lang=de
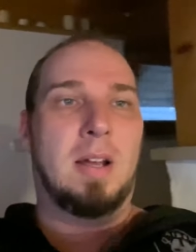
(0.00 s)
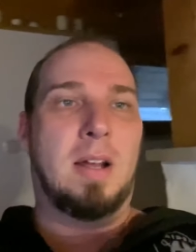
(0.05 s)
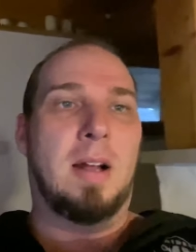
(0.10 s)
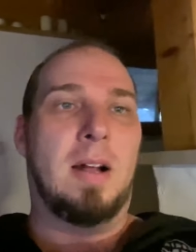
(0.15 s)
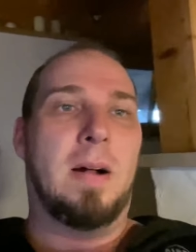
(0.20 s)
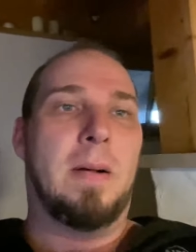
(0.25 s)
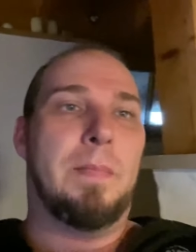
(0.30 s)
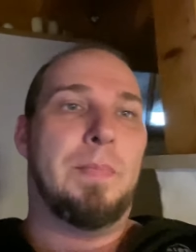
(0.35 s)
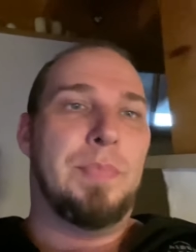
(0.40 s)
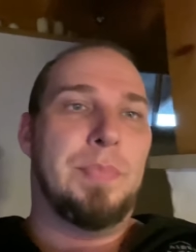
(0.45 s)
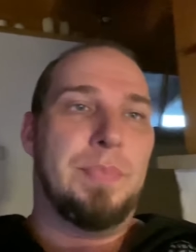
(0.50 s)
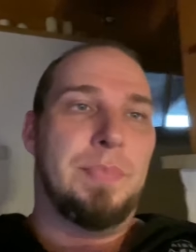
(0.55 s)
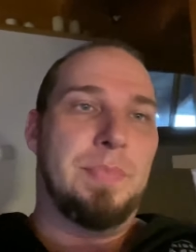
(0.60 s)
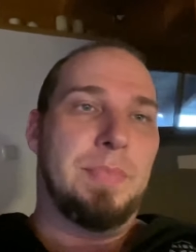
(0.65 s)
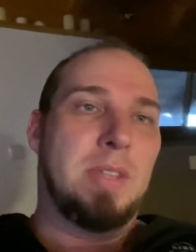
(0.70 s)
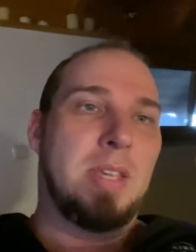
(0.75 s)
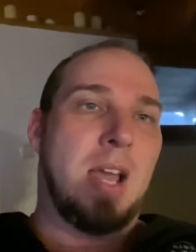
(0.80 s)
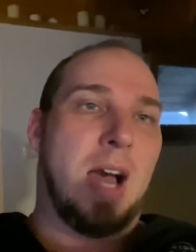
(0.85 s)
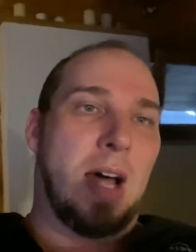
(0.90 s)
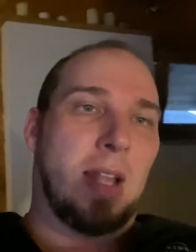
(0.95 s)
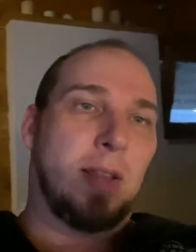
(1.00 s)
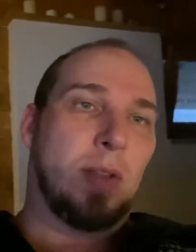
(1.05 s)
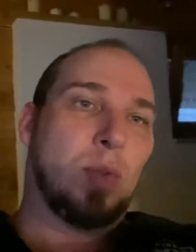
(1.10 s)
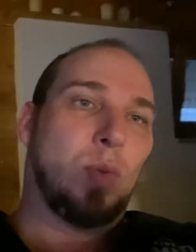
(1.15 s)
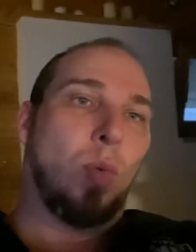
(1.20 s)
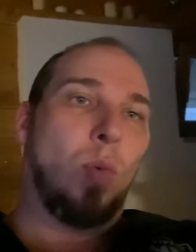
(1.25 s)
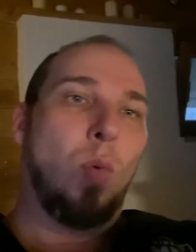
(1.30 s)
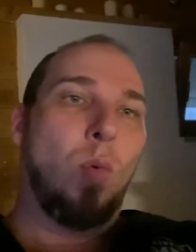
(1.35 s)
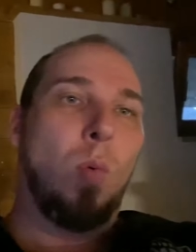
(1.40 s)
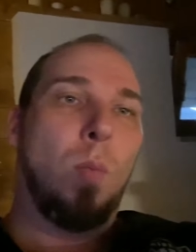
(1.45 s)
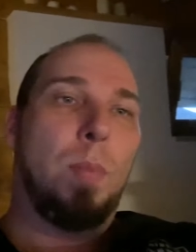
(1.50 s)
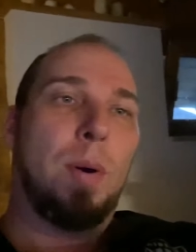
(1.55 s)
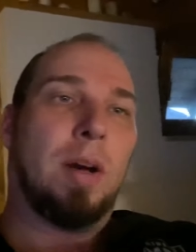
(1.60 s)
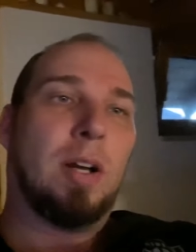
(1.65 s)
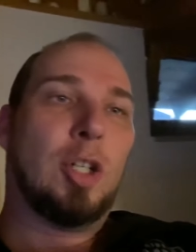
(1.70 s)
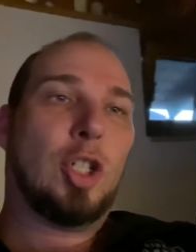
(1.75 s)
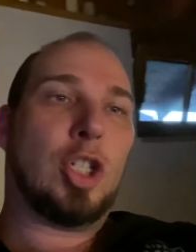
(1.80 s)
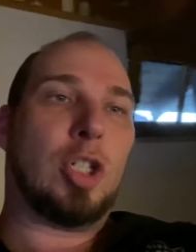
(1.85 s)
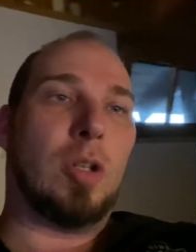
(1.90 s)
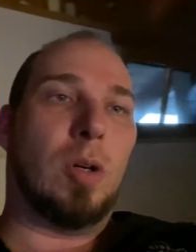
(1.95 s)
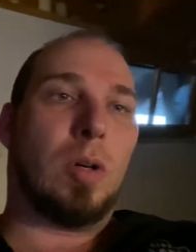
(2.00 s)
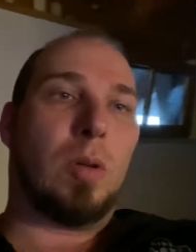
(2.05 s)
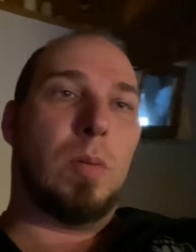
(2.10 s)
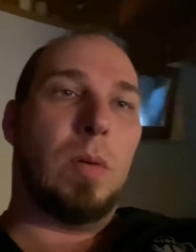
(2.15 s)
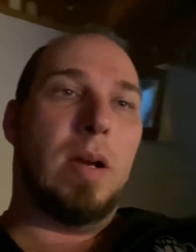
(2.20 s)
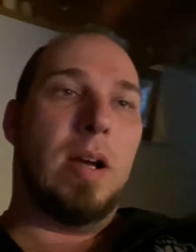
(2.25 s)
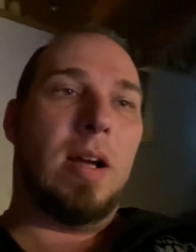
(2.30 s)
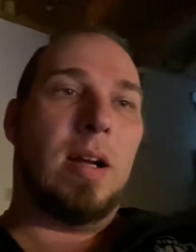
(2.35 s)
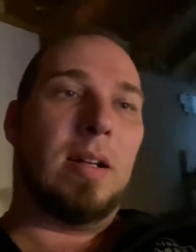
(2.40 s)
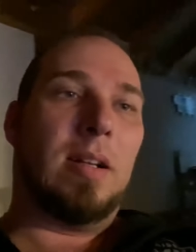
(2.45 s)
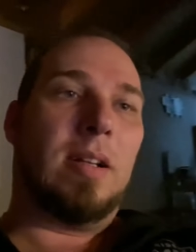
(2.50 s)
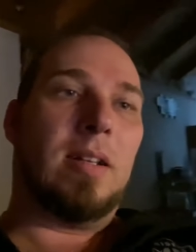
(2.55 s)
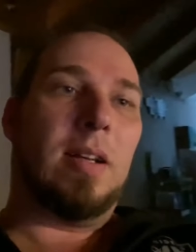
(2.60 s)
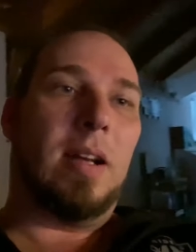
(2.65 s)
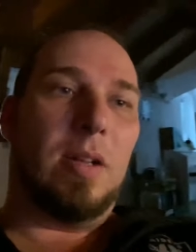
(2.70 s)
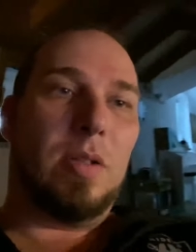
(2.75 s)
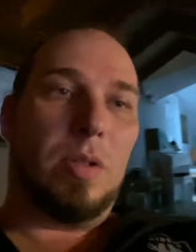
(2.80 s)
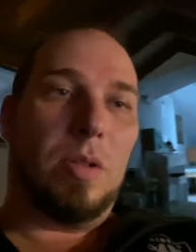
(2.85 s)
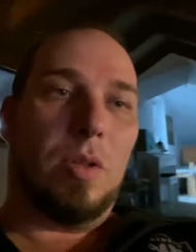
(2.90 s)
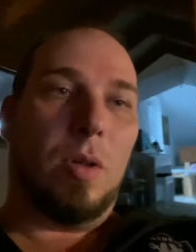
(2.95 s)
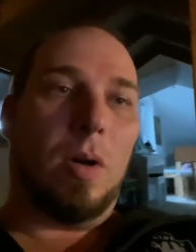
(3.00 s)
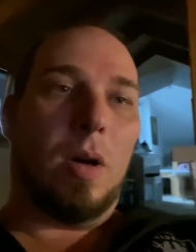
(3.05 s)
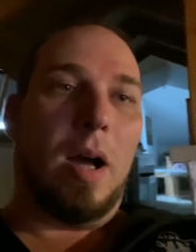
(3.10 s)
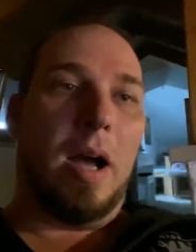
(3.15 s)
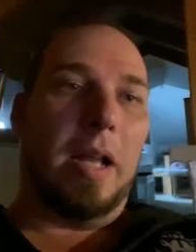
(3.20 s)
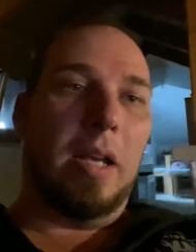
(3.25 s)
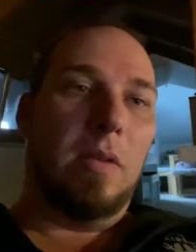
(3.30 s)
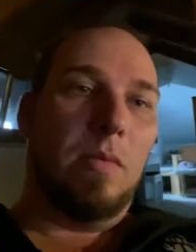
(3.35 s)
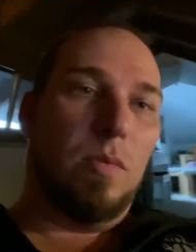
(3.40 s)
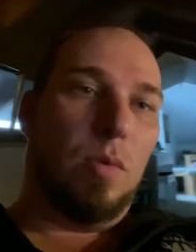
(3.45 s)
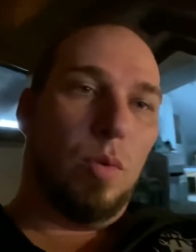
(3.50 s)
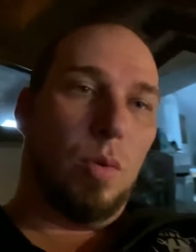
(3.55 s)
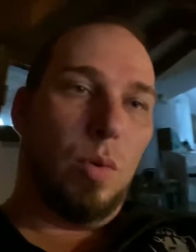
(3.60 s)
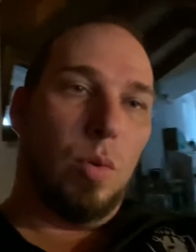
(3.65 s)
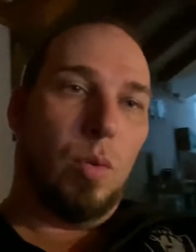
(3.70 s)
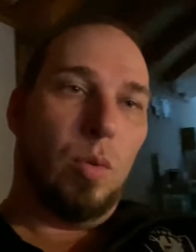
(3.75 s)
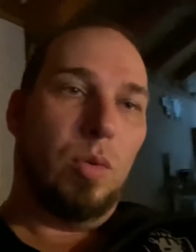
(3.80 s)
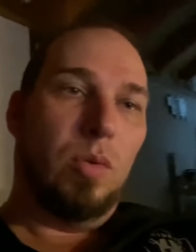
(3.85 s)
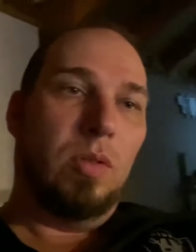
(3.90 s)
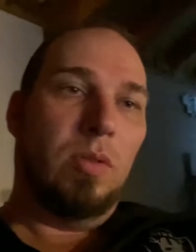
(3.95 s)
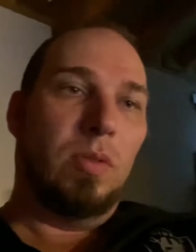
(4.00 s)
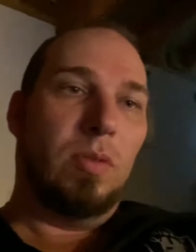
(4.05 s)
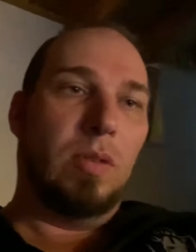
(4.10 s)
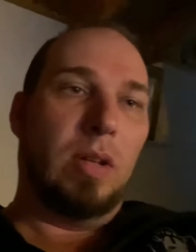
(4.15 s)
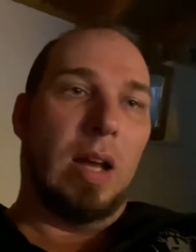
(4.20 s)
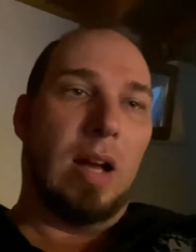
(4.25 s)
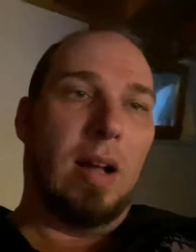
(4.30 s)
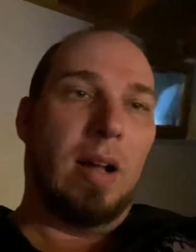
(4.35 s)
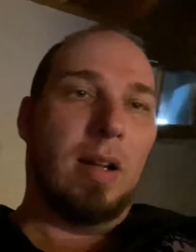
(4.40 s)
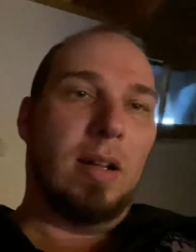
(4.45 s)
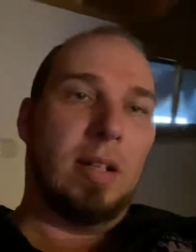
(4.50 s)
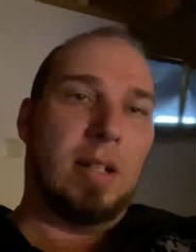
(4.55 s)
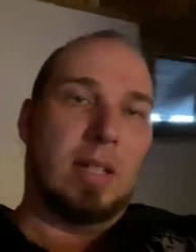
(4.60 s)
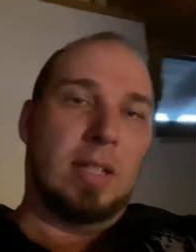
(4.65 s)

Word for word: ähm, ja, das obere Stockwerk, also noch eine Wohnung, ja.